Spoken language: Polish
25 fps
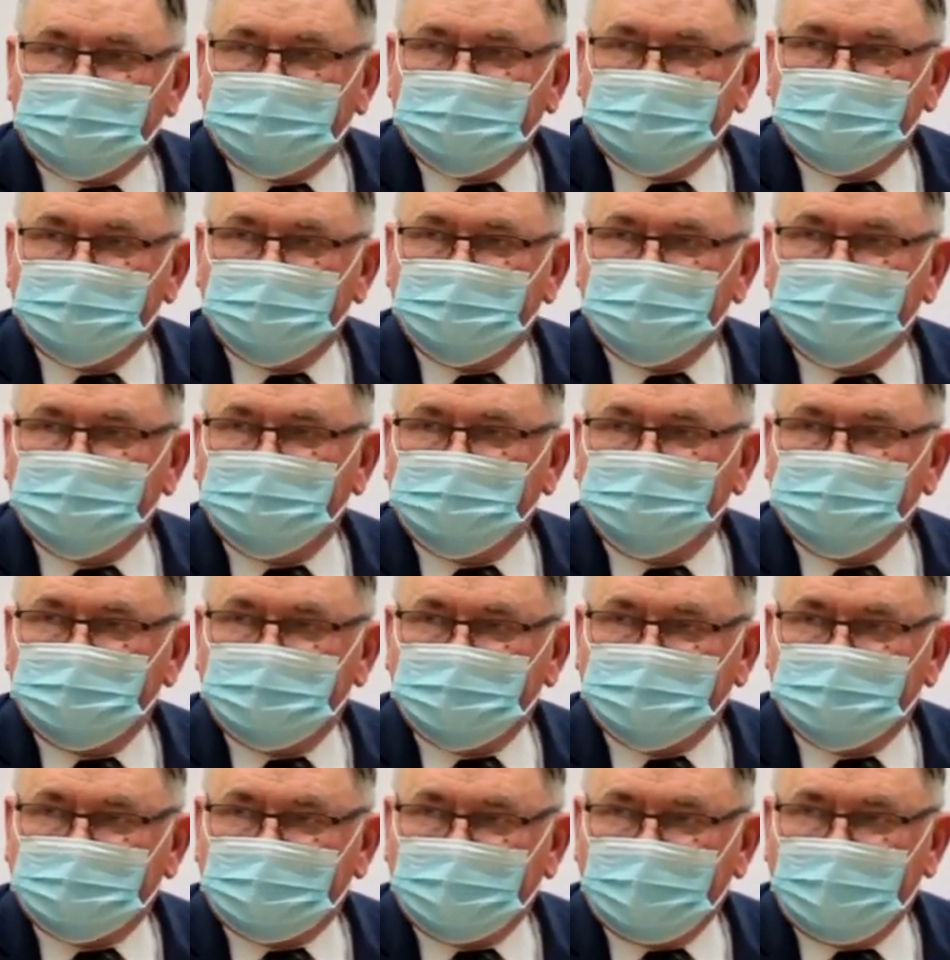y,
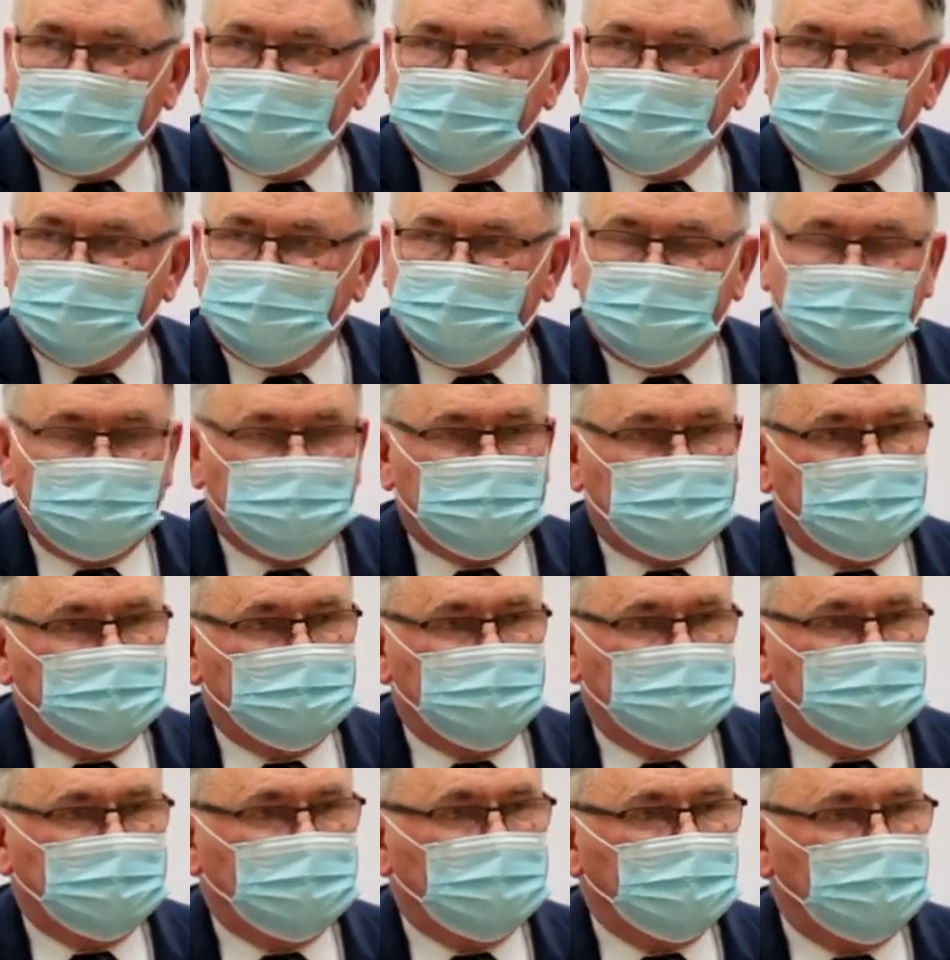mieszkańców
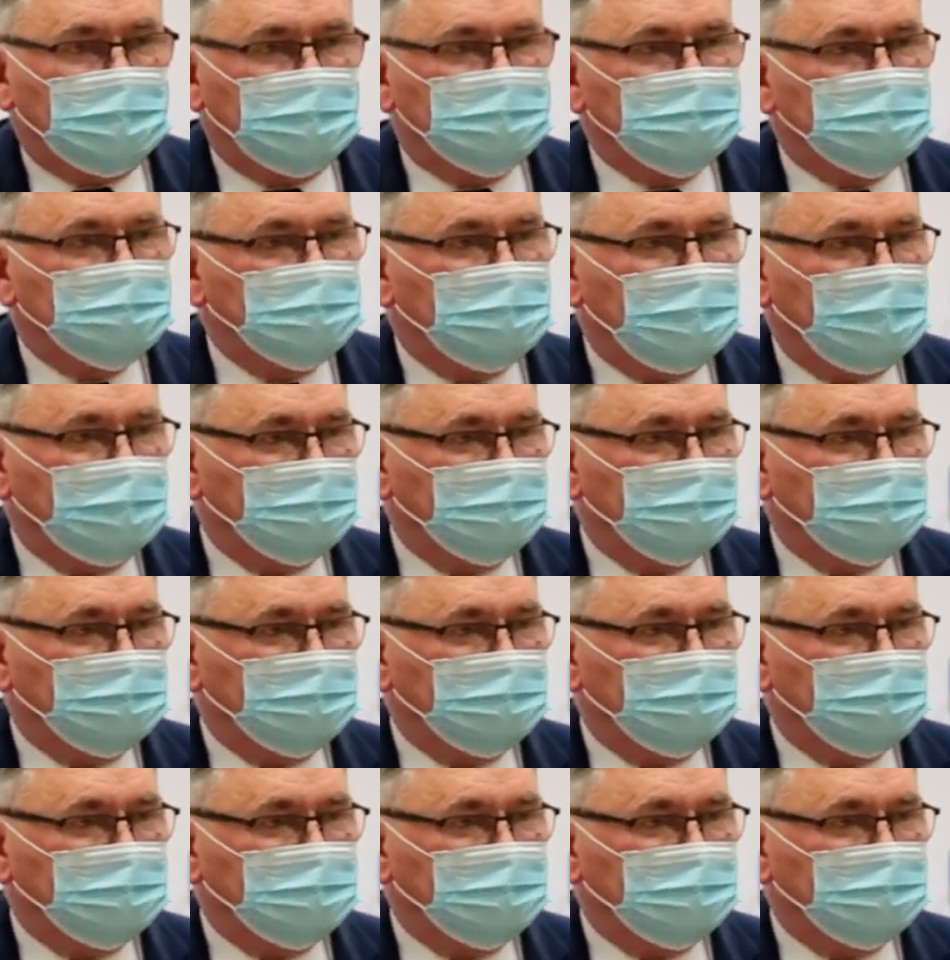naszego regionu,